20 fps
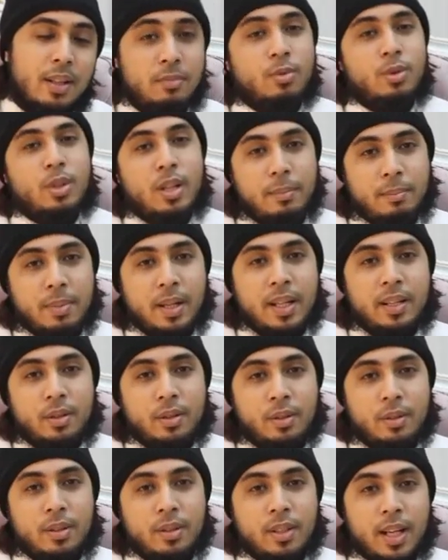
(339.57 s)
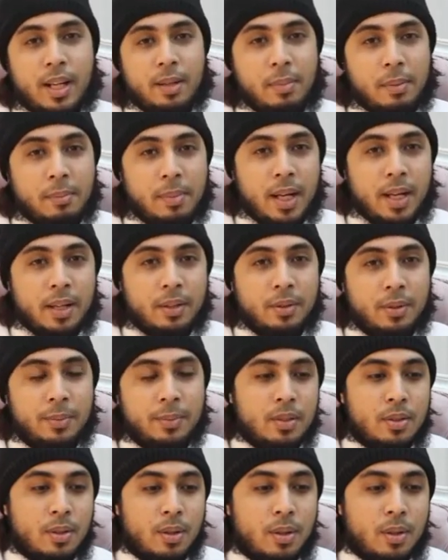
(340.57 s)
Muslim pa rin yun kahit pa
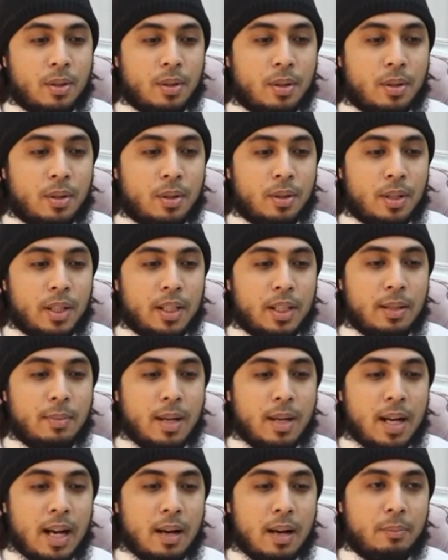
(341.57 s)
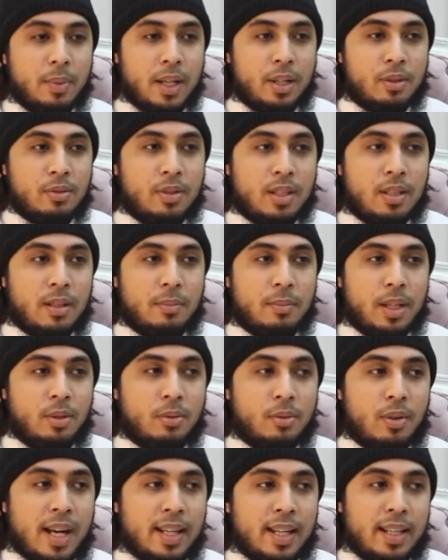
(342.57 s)
paano. So, hindi ma-apply yung
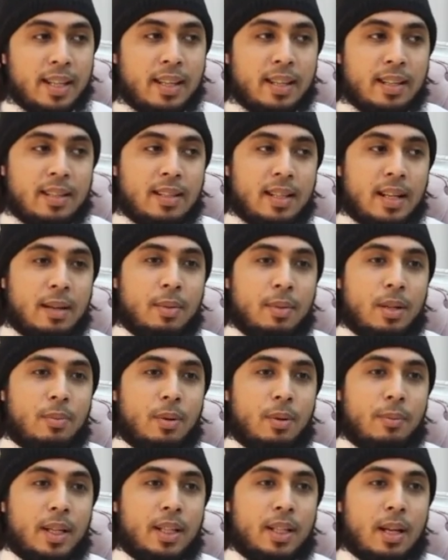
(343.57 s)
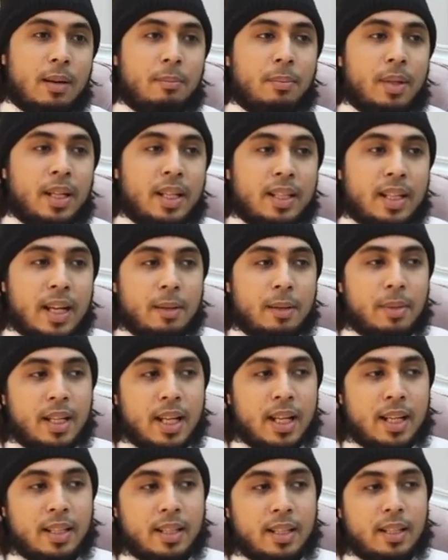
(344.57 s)
sasabihin yung hadith na sinabi ng propeta. Ang pinagkaiba
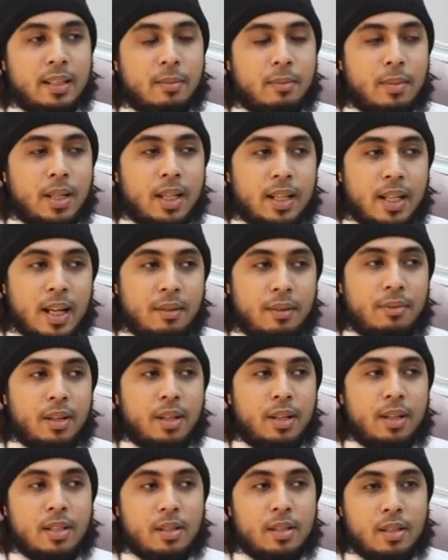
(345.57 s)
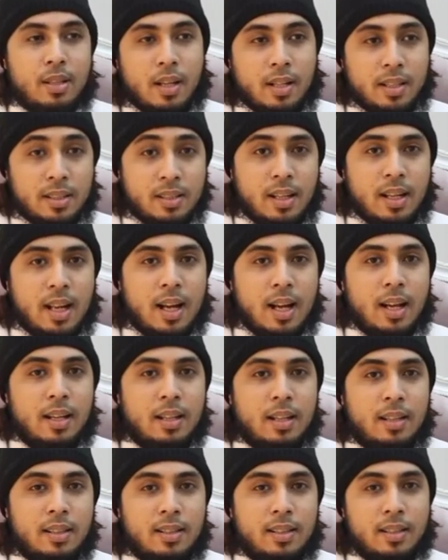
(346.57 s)
natin at mga kafir is ang
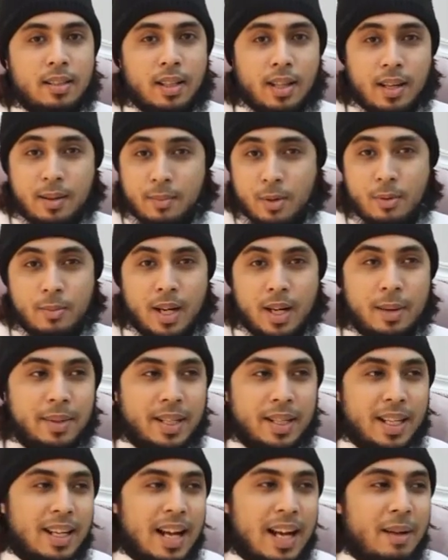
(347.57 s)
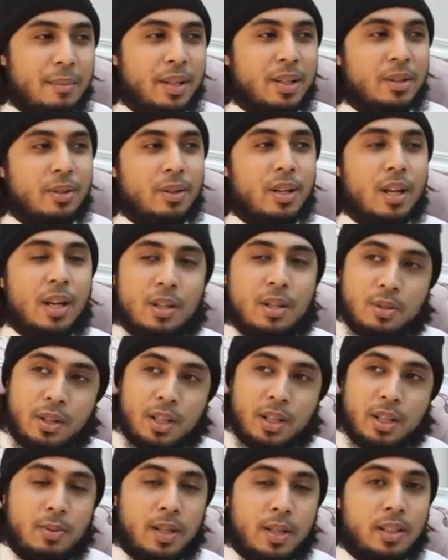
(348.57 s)
sala. Alam ko maraming gagamit yun. So,
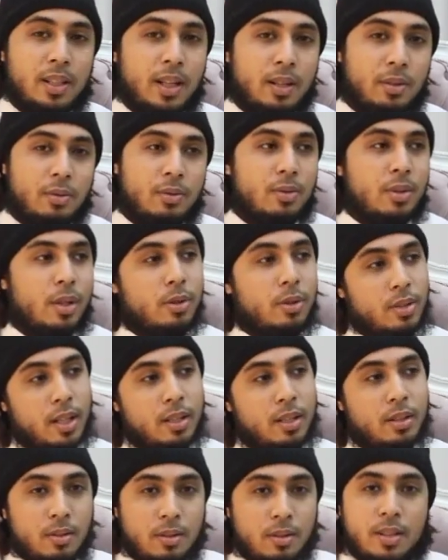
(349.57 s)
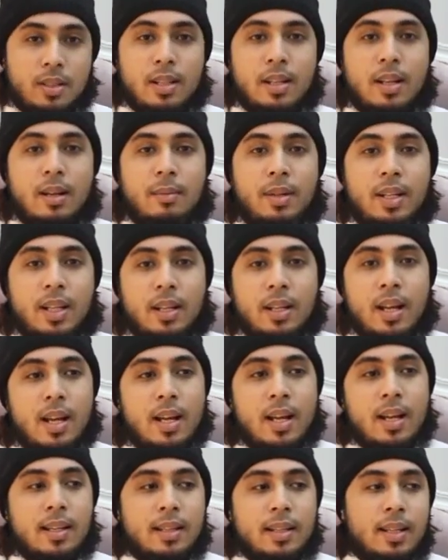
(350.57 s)
in-explain, tinanong ko kayo, Ustad, yun ang sinabi din,
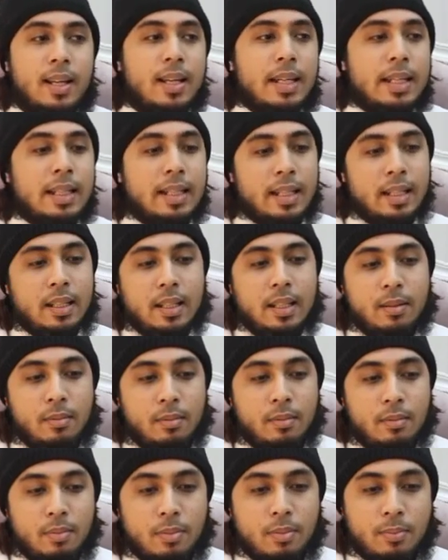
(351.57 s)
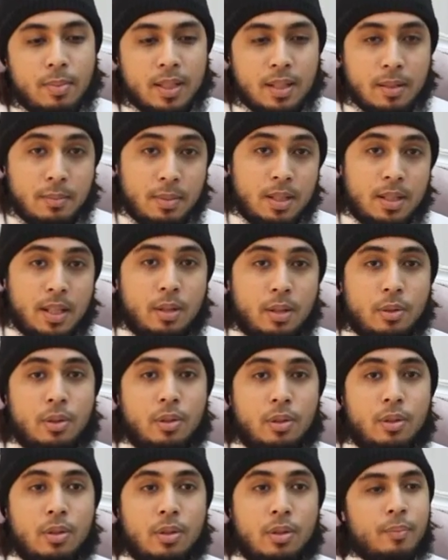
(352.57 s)
na hindi din basta-basta yun
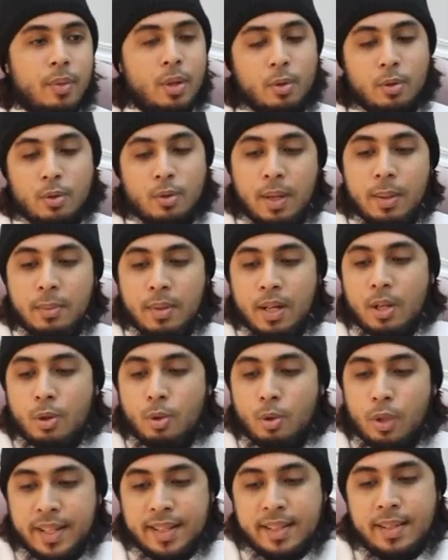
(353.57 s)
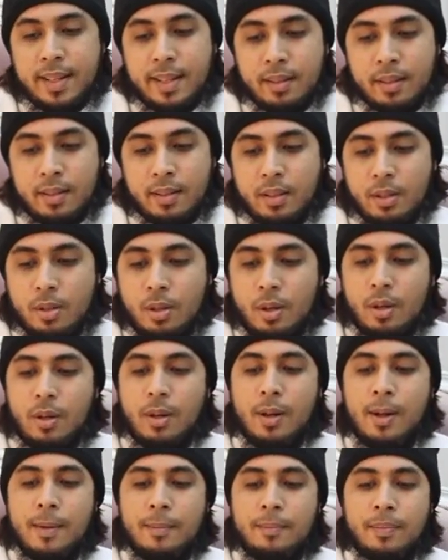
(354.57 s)
may mga rulings din.
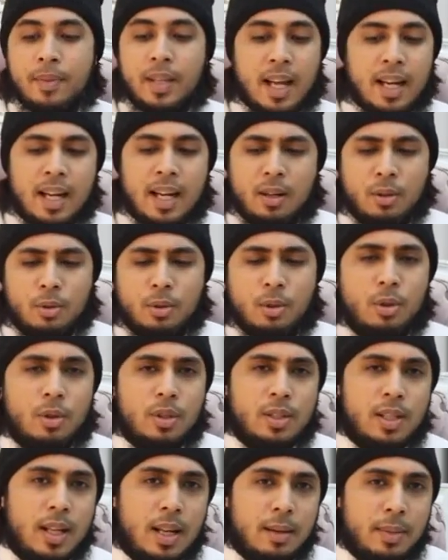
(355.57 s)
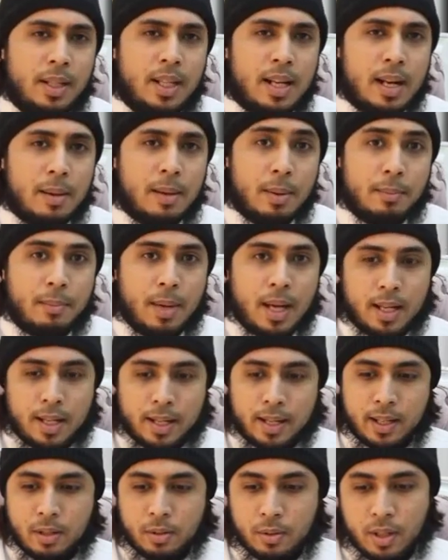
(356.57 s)
So, naalala ko tuloy yung sinabi din ni Imam
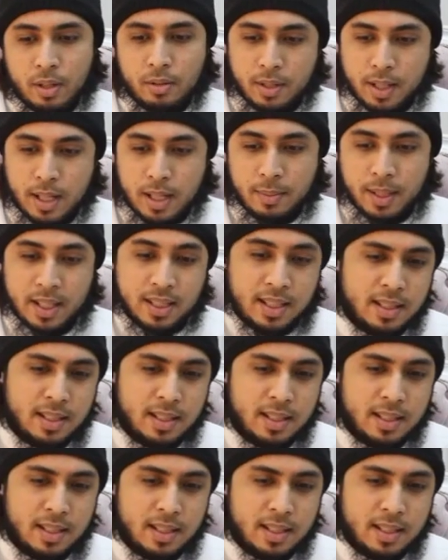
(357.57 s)
Malik, hindi ako nagkamali.